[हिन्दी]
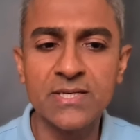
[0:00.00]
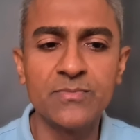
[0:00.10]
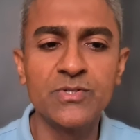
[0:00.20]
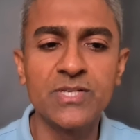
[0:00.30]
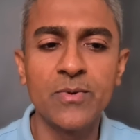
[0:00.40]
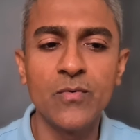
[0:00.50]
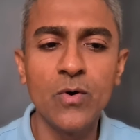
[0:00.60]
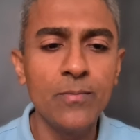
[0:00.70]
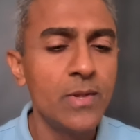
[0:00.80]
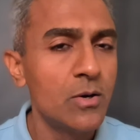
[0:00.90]
म्यूजियम है
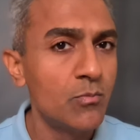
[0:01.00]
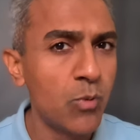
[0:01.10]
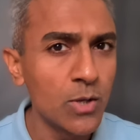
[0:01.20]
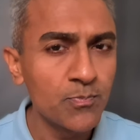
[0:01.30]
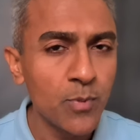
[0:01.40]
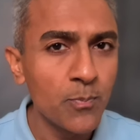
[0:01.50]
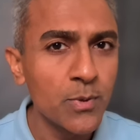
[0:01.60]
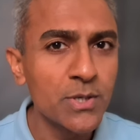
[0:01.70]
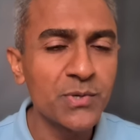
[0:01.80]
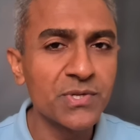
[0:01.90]
वो बहुत
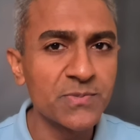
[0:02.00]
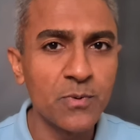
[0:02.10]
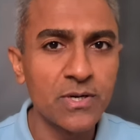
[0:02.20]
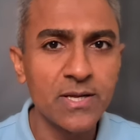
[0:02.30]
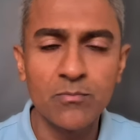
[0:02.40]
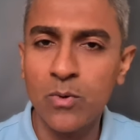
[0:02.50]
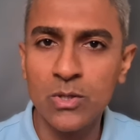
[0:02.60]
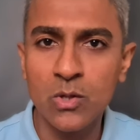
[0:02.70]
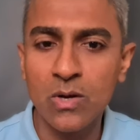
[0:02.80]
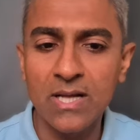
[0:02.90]
पॉपुलर टूरिस्ट स्पॉट है बहुत
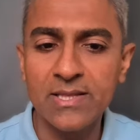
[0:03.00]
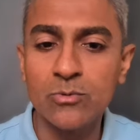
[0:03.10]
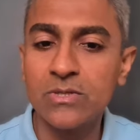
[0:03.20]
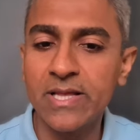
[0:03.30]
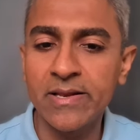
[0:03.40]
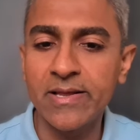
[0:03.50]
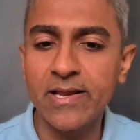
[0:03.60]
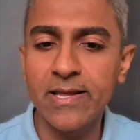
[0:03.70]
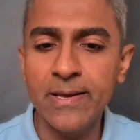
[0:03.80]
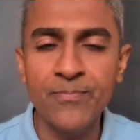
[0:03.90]
लोग आते हैं उधर देखने के
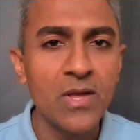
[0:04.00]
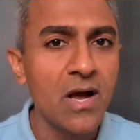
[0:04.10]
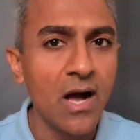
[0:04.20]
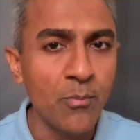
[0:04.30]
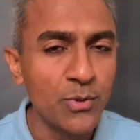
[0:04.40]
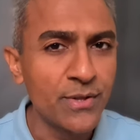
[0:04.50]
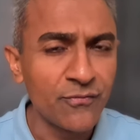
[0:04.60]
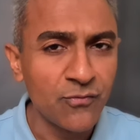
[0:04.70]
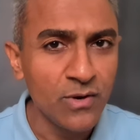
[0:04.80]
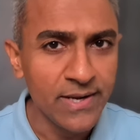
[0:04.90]
लिए आप उधर
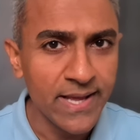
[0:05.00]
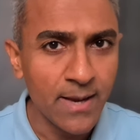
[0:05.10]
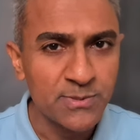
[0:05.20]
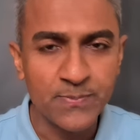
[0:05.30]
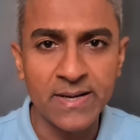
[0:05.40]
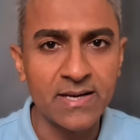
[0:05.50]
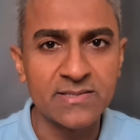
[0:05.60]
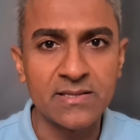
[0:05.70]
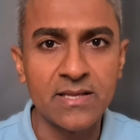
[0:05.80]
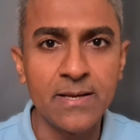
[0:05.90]
फुल डे आप स्पेंड कर
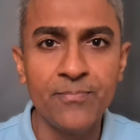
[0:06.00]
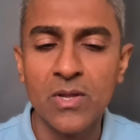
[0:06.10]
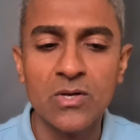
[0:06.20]
सकते हैं